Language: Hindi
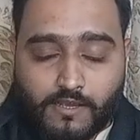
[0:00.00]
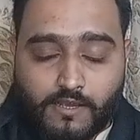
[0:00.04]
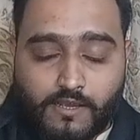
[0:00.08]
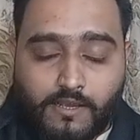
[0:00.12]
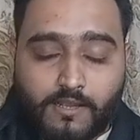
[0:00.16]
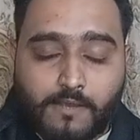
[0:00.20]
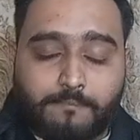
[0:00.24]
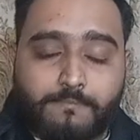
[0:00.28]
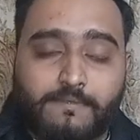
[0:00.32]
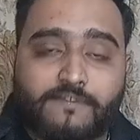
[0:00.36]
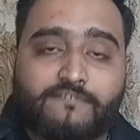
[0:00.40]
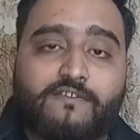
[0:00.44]

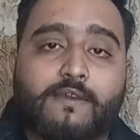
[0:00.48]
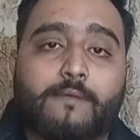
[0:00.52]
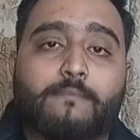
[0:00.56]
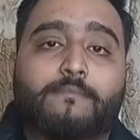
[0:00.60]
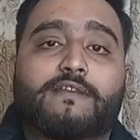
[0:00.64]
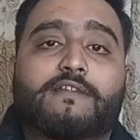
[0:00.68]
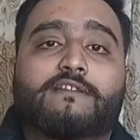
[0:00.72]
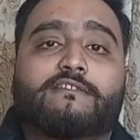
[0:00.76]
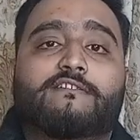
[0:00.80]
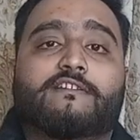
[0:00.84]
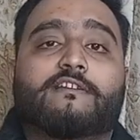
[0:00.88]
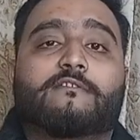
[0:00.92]
अपनी
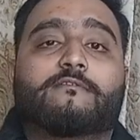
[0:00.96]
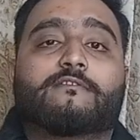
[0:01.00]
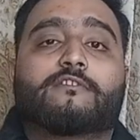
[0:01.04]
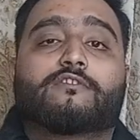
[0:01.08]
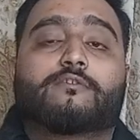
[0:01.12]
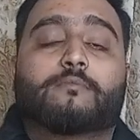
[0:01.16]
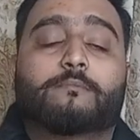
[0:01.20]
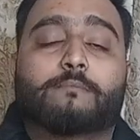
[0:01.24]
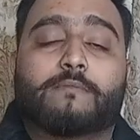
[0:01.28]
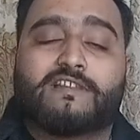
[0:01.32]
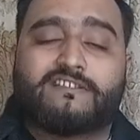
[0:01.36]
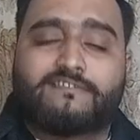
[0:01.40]
फैमिली से
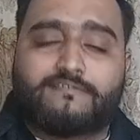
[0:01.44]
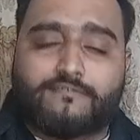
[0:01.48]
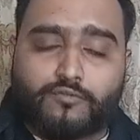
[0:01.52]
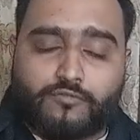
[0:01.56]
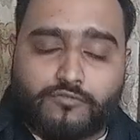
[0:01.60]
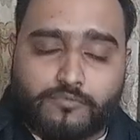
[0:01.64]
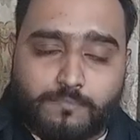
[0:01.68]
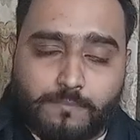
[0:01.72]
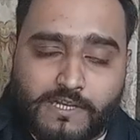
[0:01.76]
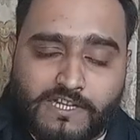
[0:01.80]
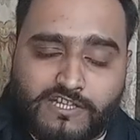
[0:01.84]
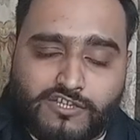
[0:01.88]
मिल
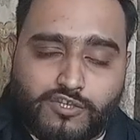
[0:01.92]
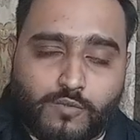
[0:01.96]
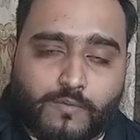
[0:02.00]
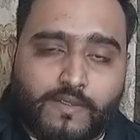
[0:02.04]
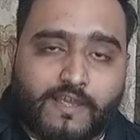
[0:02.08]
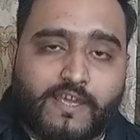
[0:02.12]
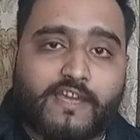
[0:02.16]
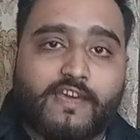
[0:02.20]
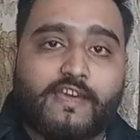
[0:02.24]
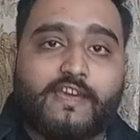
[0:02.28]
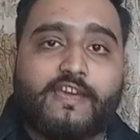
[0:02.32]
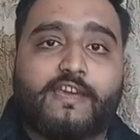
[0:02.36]
मिल
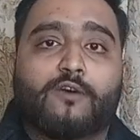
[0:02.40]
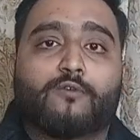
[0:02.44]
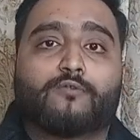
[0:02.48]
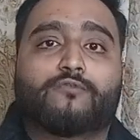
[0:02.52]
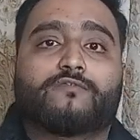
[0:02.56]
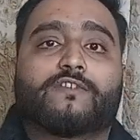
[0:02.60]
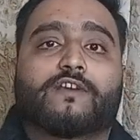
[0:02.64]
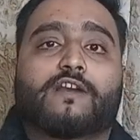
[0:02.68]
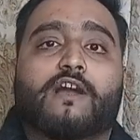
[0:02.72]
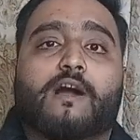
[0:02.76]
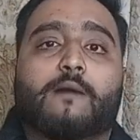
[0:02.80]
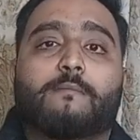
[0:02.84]
चुके हैं
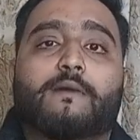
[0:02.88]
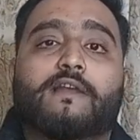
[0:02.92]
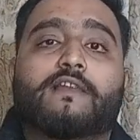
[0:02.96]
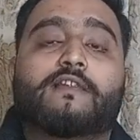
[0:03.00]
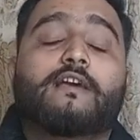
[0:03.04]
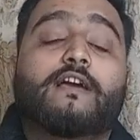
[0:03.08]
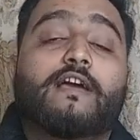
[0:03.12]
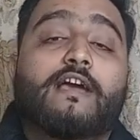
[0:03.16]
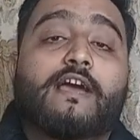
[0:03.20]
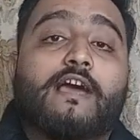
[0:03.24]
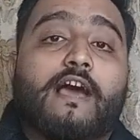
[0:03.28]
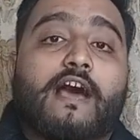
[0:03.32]
उससे कबल
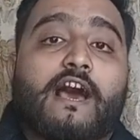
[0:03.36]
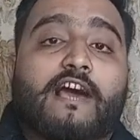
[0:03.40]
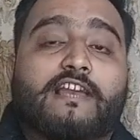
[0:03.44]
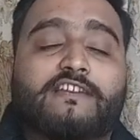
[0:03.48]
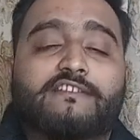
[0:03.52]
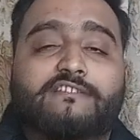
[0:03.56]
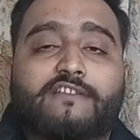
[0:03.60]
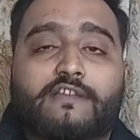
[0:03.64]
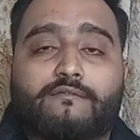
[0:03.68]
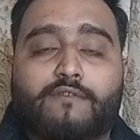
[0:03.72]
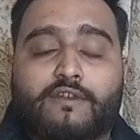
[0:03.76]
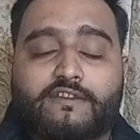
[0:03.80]

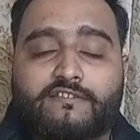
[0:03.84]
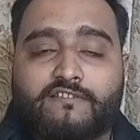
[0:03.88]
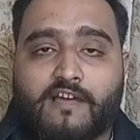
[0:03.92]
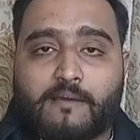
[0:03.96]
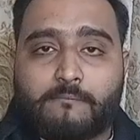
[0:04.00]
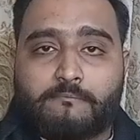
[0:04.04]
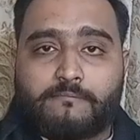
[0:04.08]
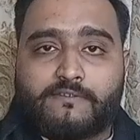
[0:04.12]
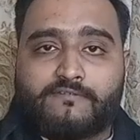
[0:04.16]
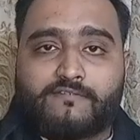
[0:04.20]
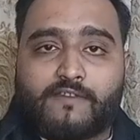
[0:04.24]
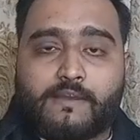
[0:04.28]
अली सरवर
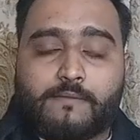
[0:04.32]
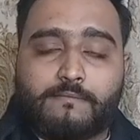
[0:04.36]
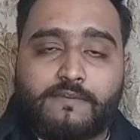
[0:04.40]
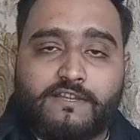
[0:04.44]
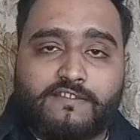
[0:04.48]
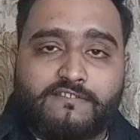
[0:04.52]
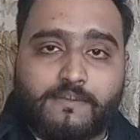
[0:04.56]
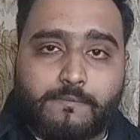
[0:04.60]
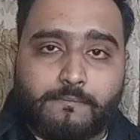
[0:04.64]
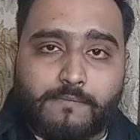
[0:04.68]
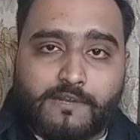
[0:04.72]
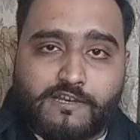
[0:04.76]
साहब भी
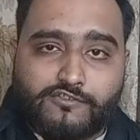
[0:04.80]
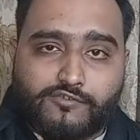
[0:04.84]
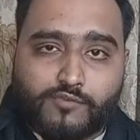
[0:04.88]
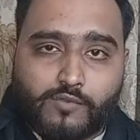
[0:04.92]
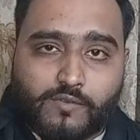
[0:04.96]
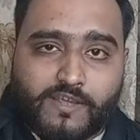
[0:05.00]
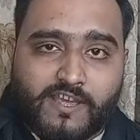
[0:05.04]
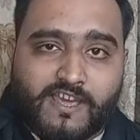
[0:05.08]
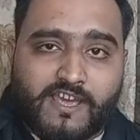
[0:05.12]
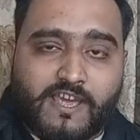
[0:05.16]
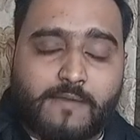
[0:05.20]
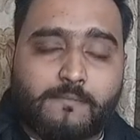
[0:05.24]
फैमिली से मिल
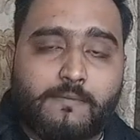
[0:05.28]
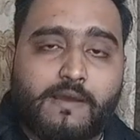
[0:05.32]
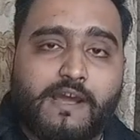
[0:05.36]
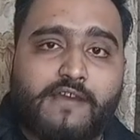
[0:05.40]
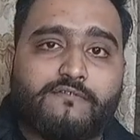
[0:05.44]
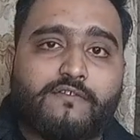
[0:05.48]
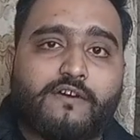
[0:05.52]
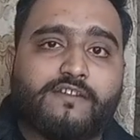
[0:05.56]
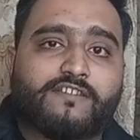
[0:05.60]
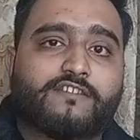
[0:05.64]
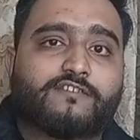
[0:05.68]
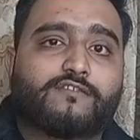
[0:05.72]
चुके हैं
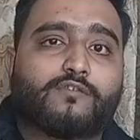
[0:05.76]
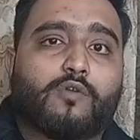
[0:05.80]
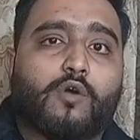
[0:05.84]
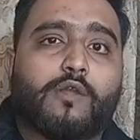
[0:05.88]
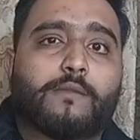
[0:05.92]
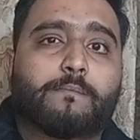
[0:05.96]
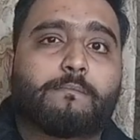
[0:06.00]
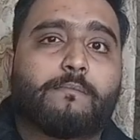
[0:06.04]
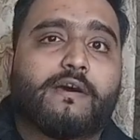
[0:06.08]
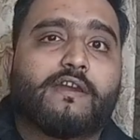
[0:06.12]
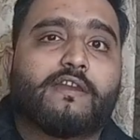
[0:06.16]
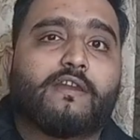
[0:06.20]
बाफाजत
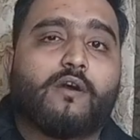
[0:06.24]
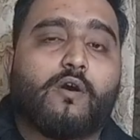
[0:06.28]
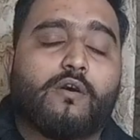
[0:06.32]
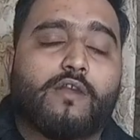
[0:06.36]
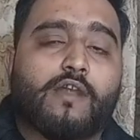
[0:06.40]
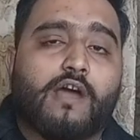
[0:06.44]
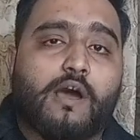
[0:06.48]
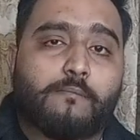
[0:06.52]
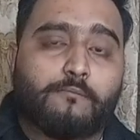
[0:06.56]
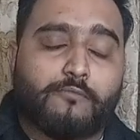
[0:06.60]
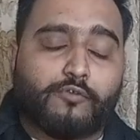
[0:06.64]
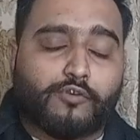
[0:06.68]
तौर पर
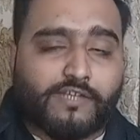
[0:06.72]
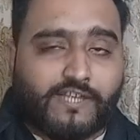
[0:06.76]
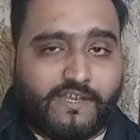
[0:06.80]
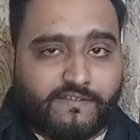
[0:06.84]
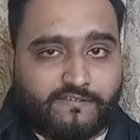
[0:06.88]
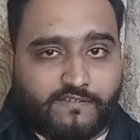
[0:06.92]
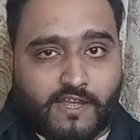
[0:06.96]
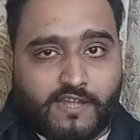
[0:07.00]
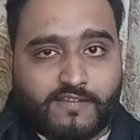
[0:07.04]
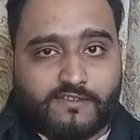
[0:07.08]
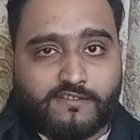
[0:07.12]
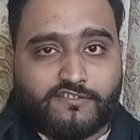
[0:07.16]
और हम उनके
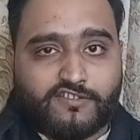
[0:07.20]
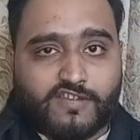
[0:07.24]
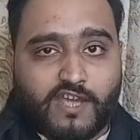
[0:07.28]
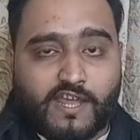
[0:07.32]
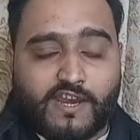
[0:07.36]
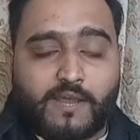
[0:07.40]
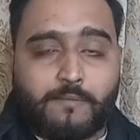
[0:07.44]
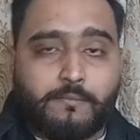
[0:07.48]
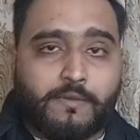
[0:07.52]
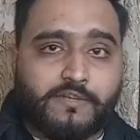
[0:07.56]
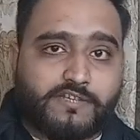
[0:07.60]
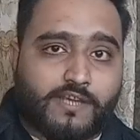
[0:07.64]
साथ
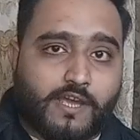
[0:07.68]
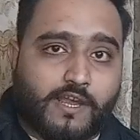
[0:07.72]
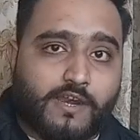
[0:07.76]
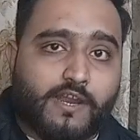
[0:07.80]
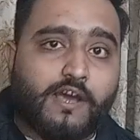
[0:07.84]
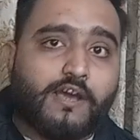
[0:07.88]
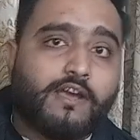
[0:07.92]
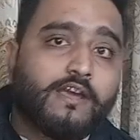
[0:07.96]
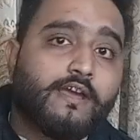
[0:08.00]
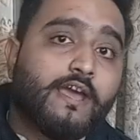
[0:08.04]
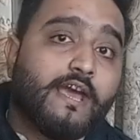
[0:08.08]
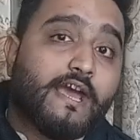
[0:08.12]
शाना
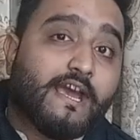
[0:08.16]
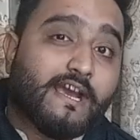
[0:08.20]
बशाना